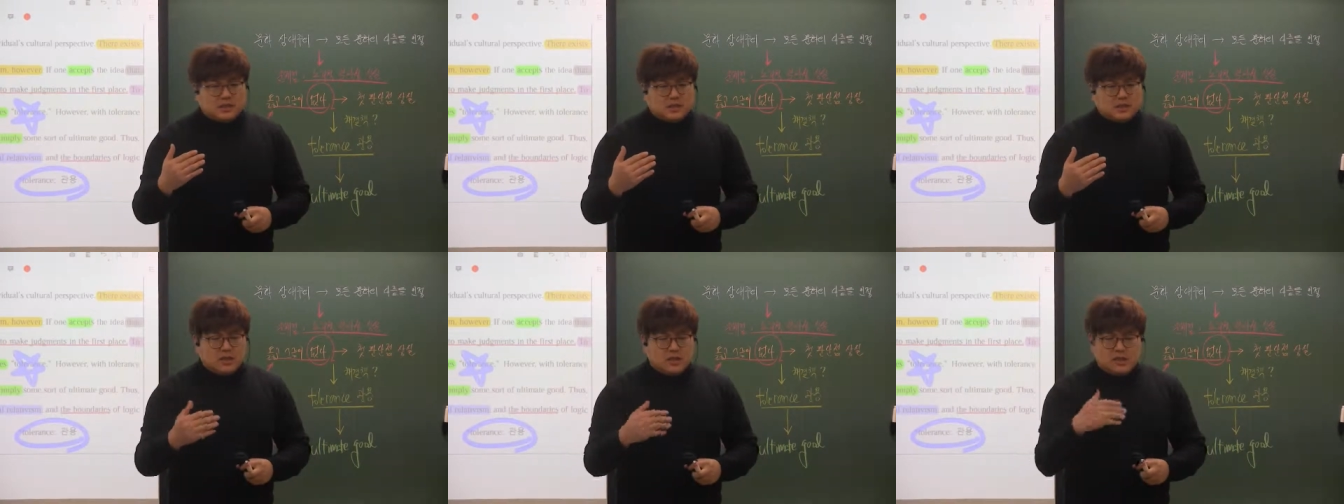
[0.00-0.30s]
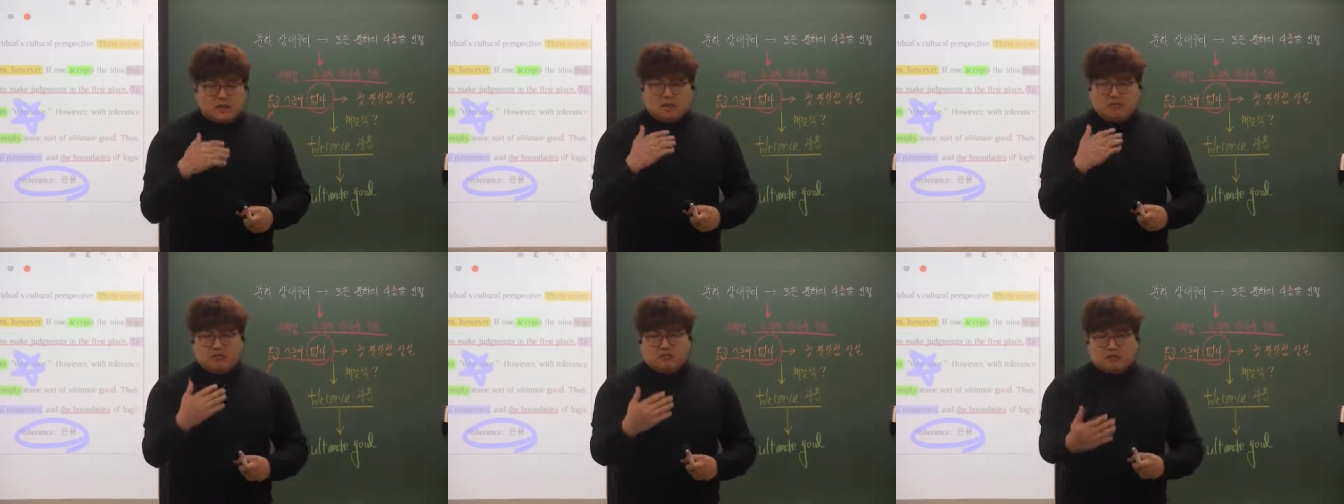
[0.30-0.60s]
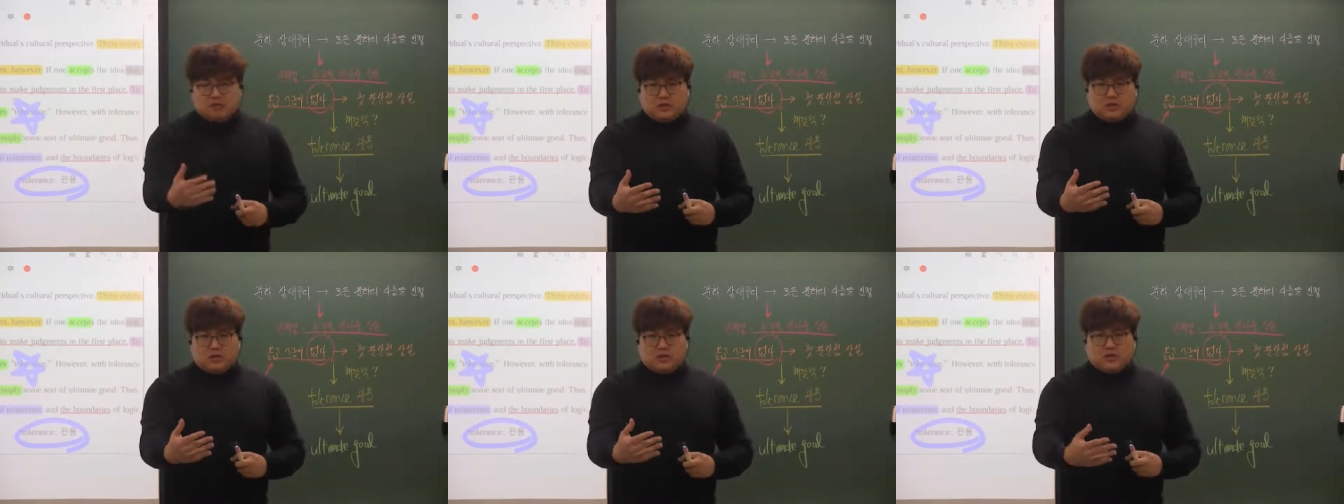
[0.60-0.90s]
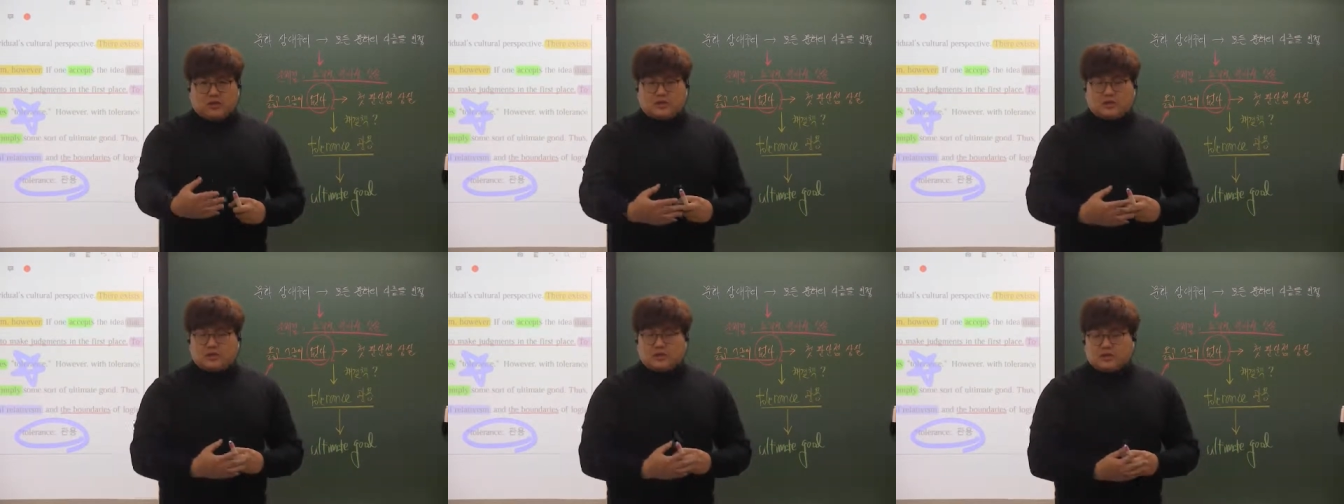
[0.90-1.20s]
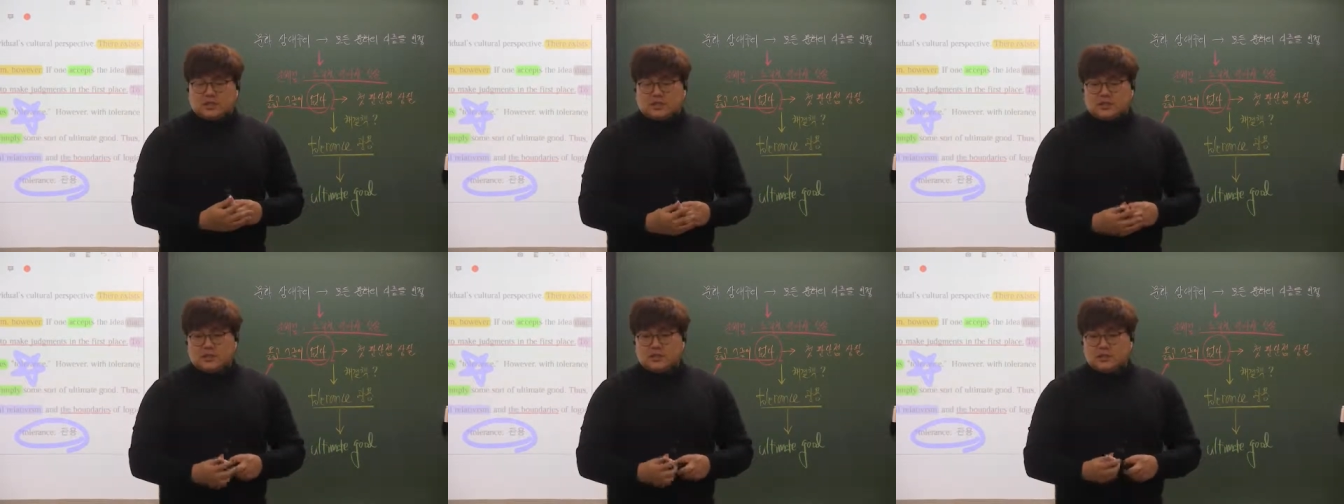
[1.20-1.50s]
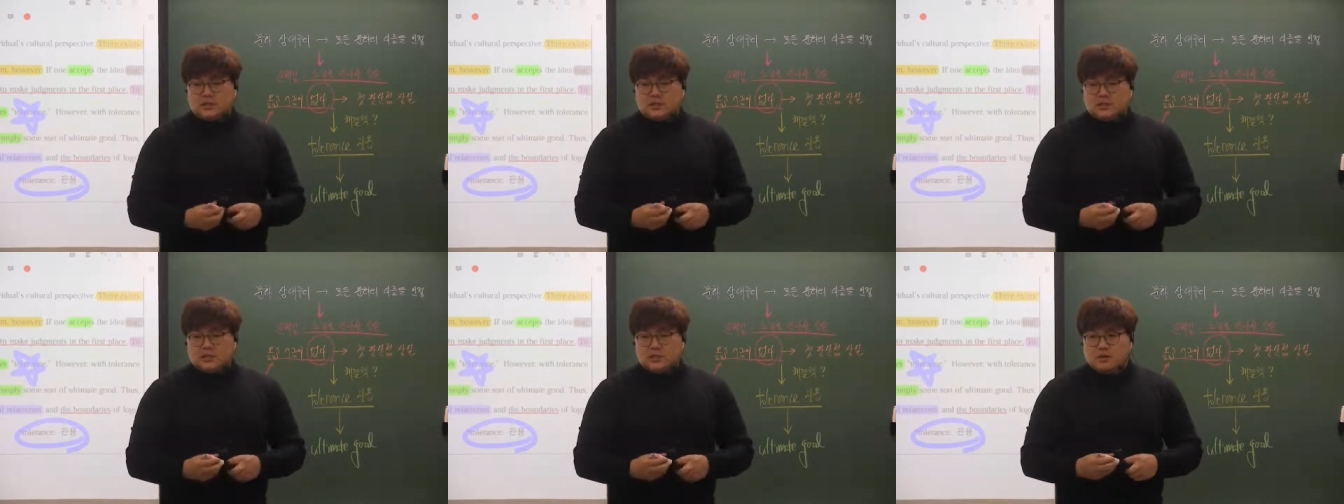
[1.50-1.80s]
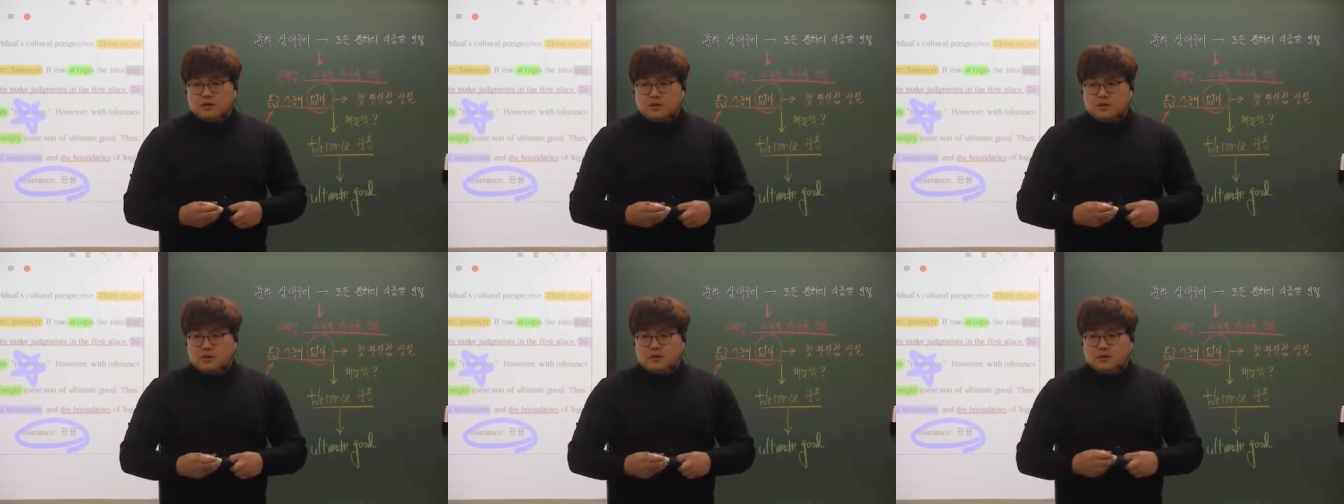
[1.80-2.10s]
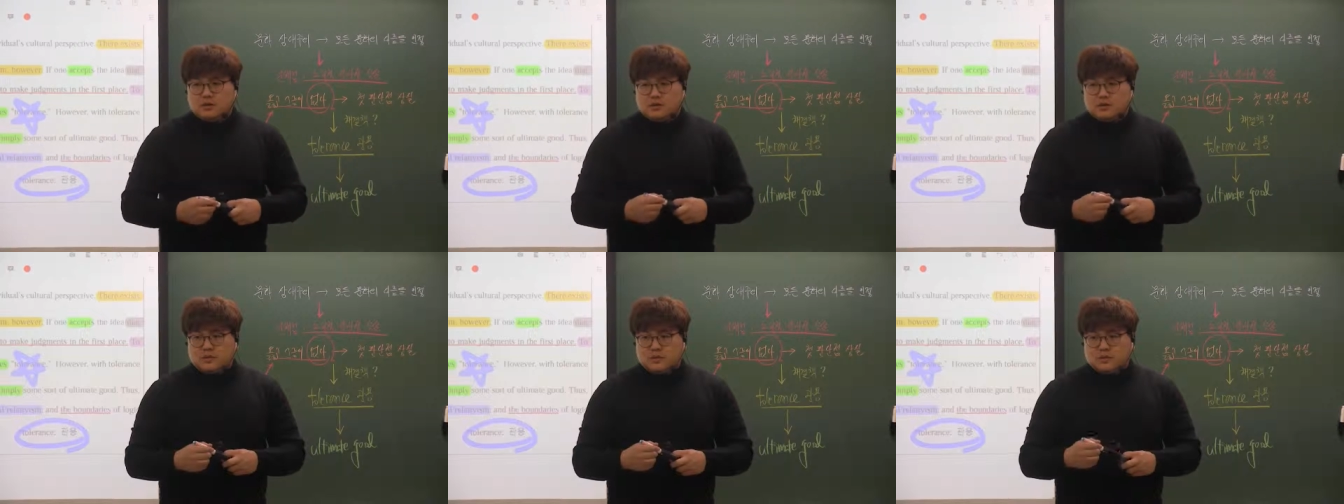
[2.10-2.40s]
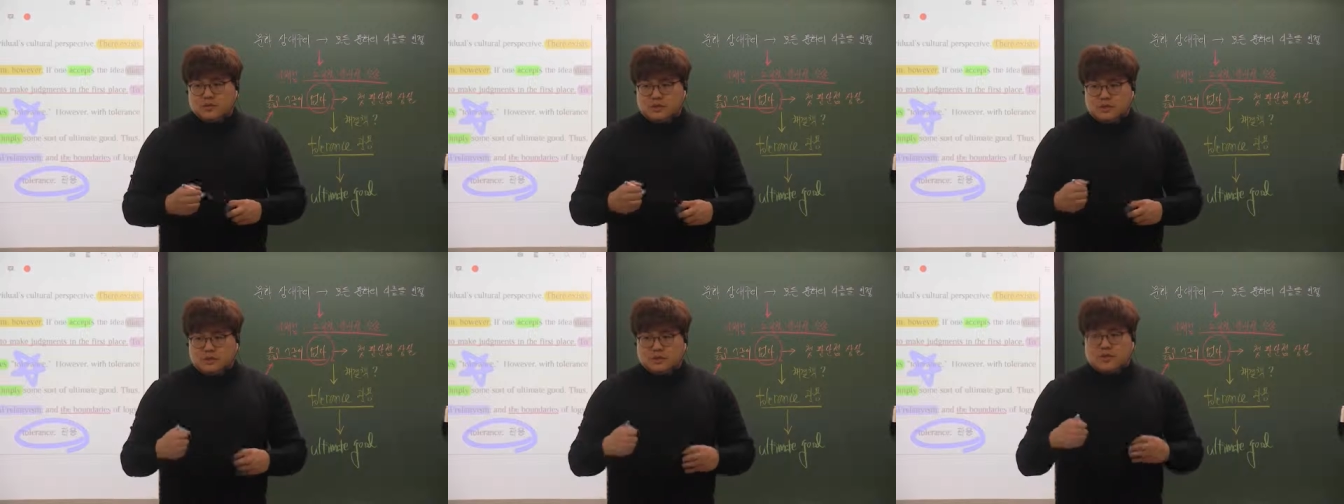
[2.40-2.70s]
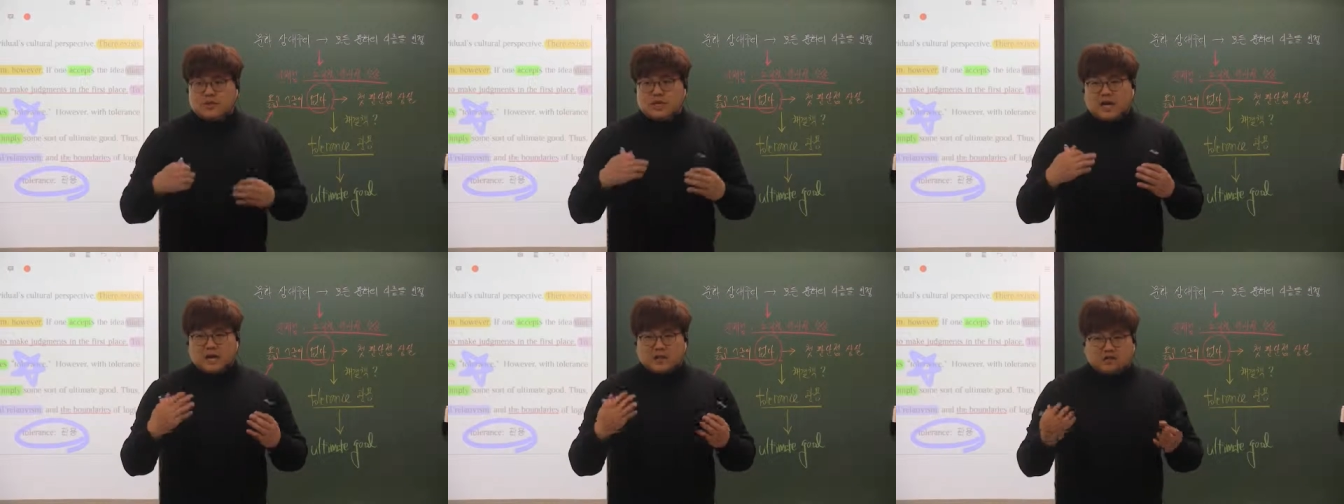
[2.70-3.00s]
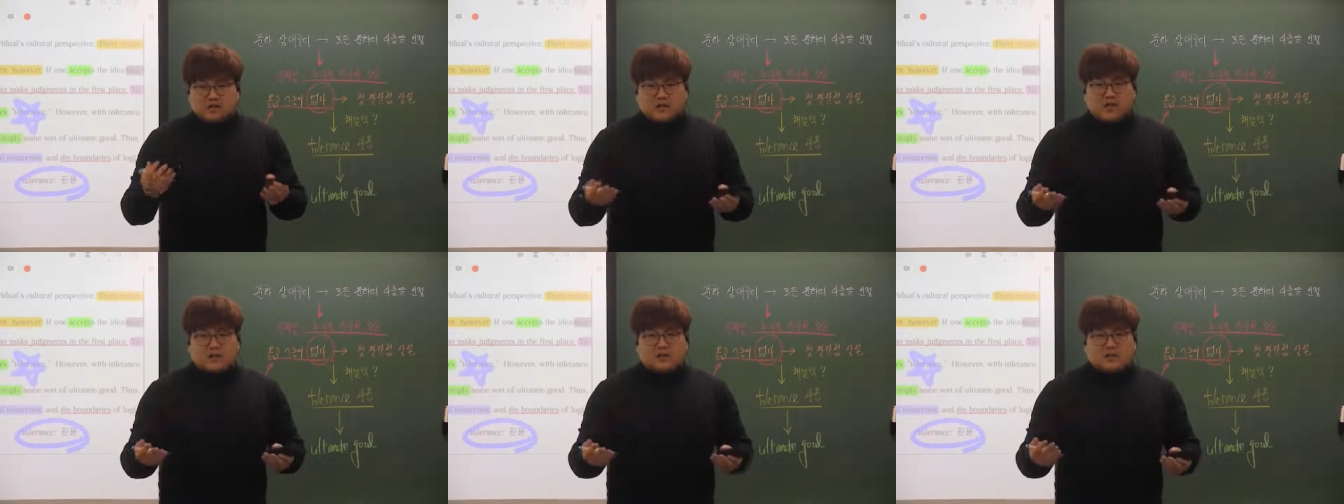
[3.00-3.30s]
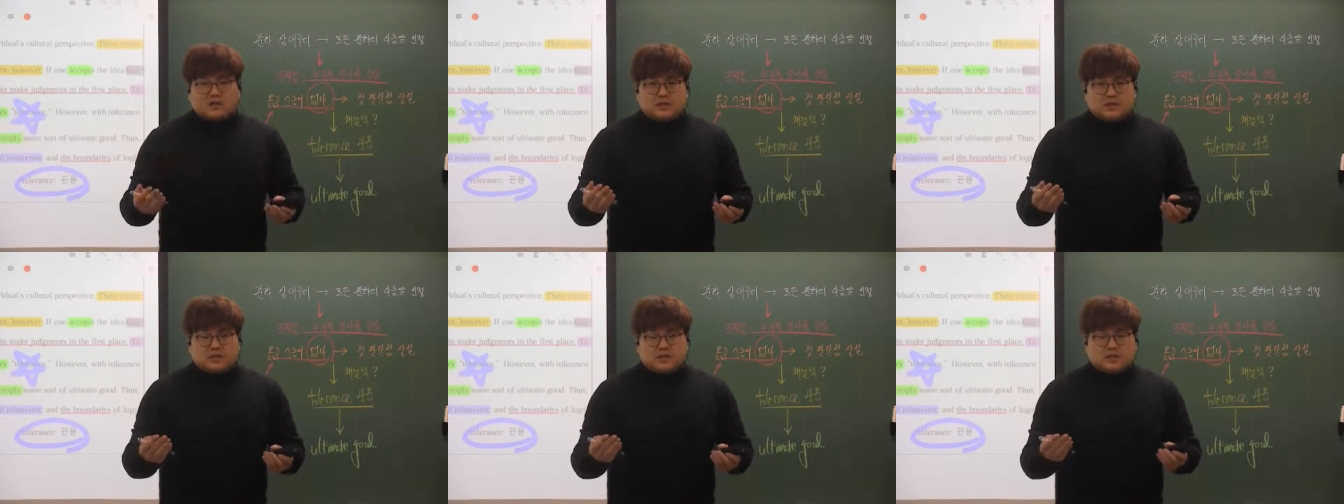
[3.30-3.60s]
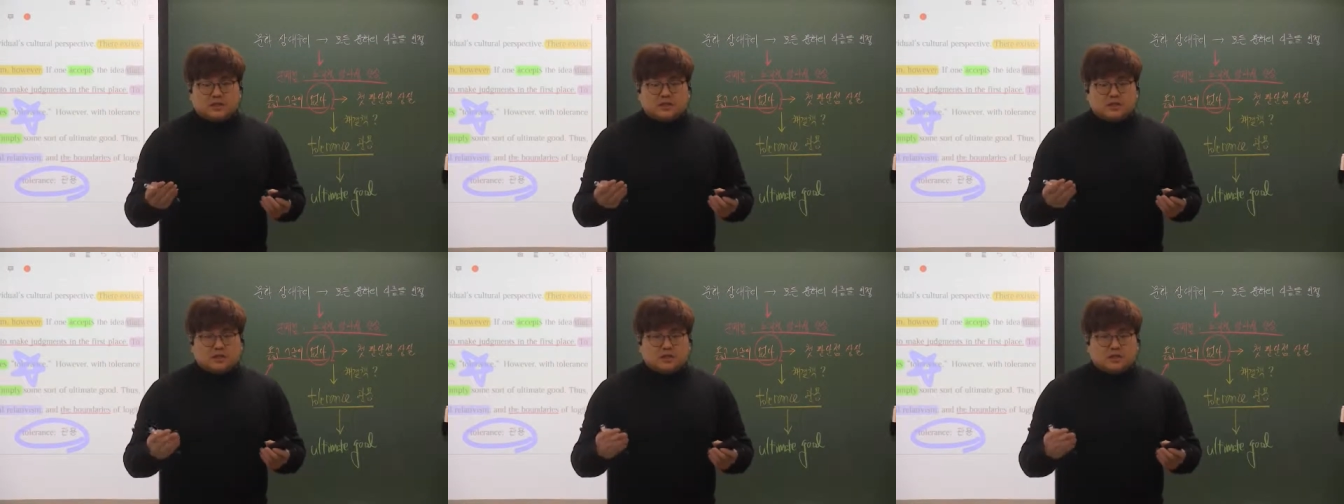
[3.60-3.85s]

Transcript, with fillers: 인권이라든지 혹은 어떤 자유라든지